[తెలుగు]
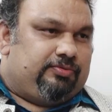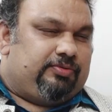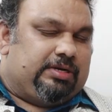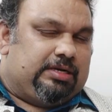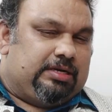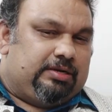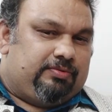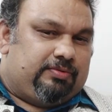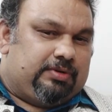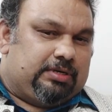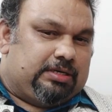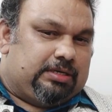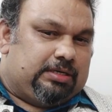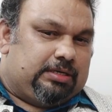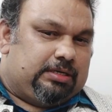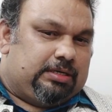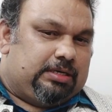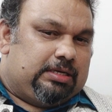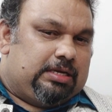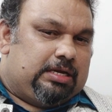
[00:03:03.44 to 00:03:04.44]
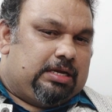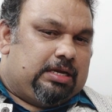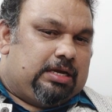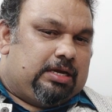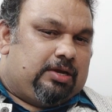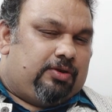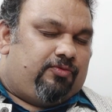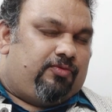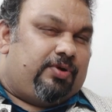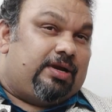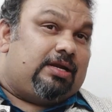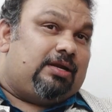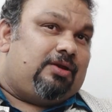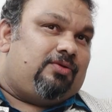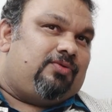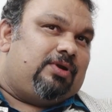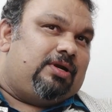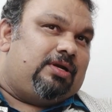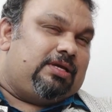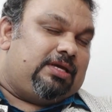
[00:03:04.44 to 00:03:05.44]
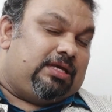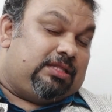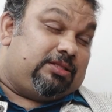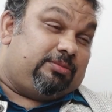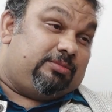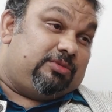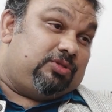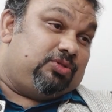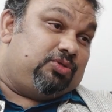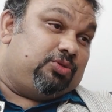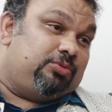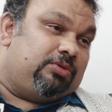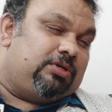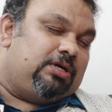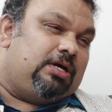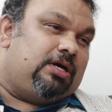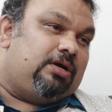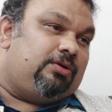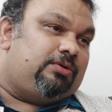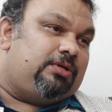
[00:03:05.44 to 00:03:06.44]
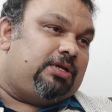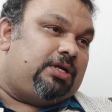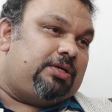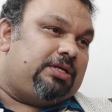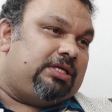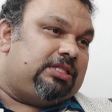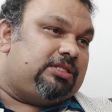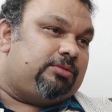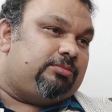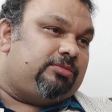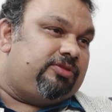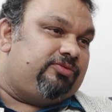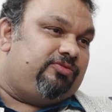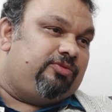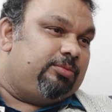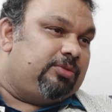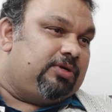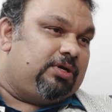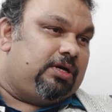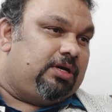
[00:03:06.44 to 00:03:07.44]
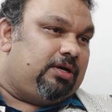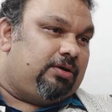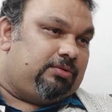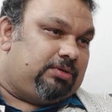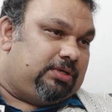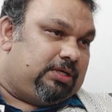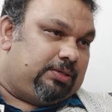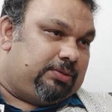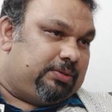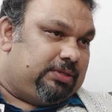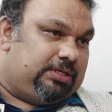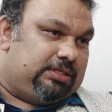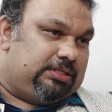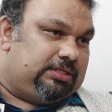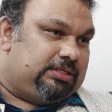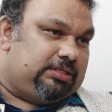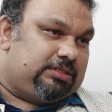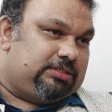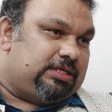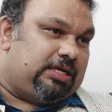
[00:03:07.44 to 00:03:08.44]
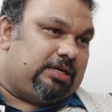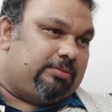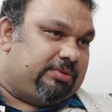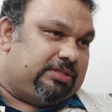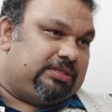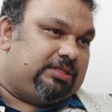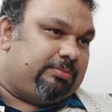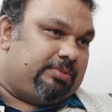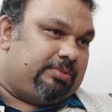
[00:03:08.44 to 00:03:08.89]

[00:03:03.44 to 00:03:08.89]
ఫెడరల్ ఫ్రంట్ అని ఫెడరల్ ఫ్రంట్కి ఎంతమంది సుముఖంగా ఉన్నారు ఎంతమంది విముఖంగా ఉన్నారు అనేది చాలా పెద్ద